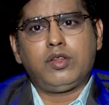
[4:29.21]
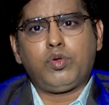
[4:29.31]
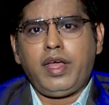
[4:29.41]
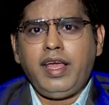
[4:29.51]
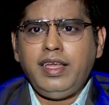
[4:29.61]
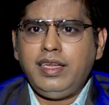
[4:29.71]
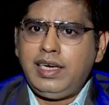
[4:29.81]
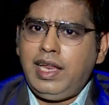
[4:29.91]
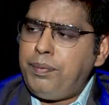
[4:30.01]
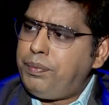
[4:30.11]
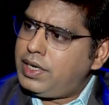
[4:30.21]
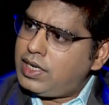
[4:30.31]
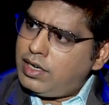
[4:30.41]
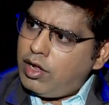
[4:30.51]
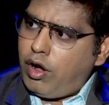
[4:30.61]
তো এই
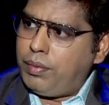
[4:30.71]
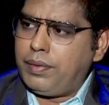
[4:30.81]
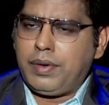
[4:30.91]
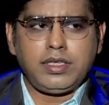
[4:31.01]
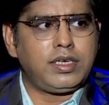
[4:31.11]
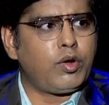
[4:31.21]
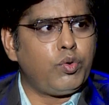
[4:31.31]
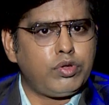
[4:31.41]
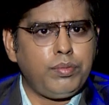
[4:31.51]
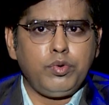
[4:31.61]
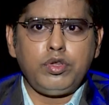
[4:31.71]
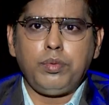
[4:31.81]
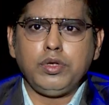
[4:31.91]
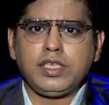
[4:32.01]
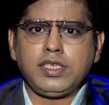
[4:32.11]
ডিপ্রেশনটা হবেই মানে যেটা গৌতম বুদ্ধ
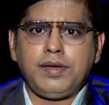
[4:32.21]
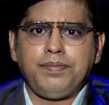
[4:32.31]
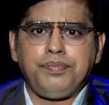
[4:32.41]
বলছে যে